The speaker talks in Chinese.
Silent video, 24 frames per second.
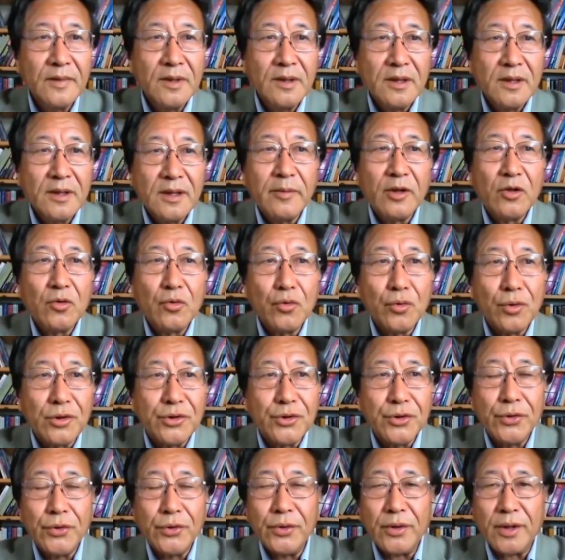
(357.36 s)
那么过
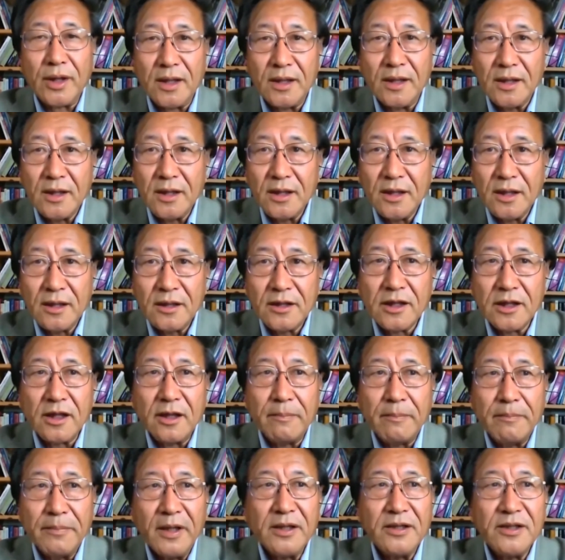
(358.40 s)
去啊，这
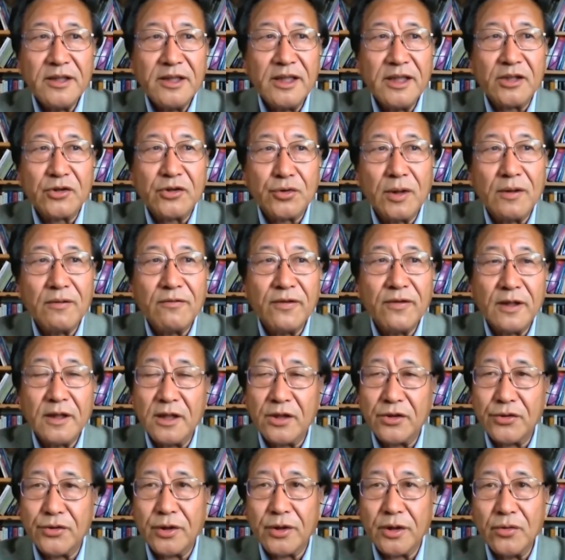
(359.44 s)
个边界双方
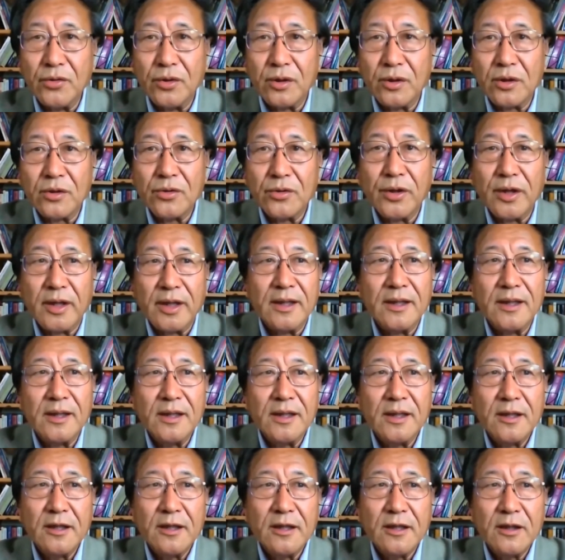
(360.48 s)
的巡逻队啊。
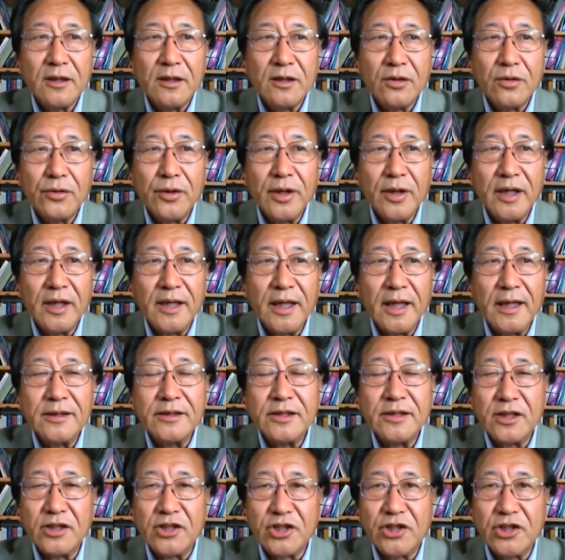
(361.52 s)
会沿
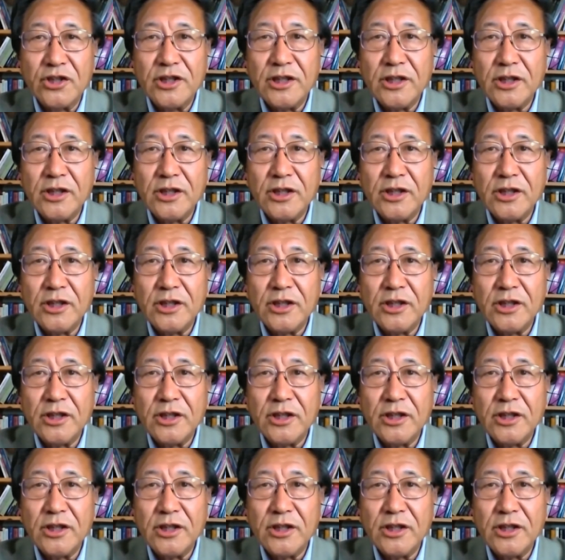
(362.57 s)
着实际